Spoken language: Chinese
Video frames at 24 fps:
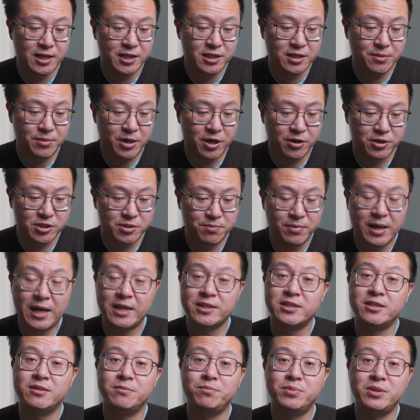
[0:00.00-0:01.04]
一百二十八
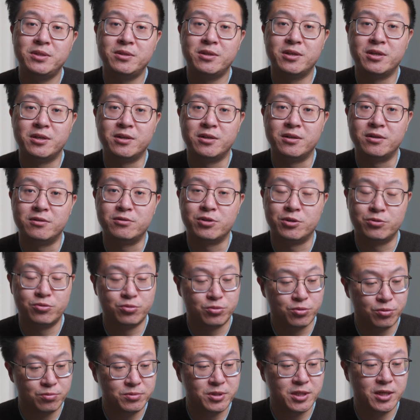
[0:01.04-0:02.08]
G B 的存储
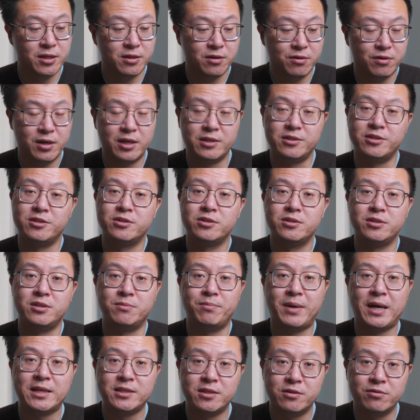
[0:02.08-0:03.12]
空间的话，其实你
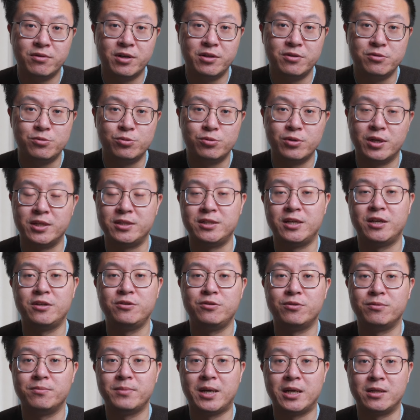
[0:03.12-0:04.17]
八千 块的预算你也
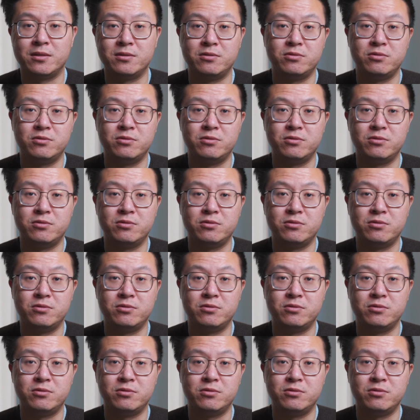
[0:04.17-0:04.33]
有嘛，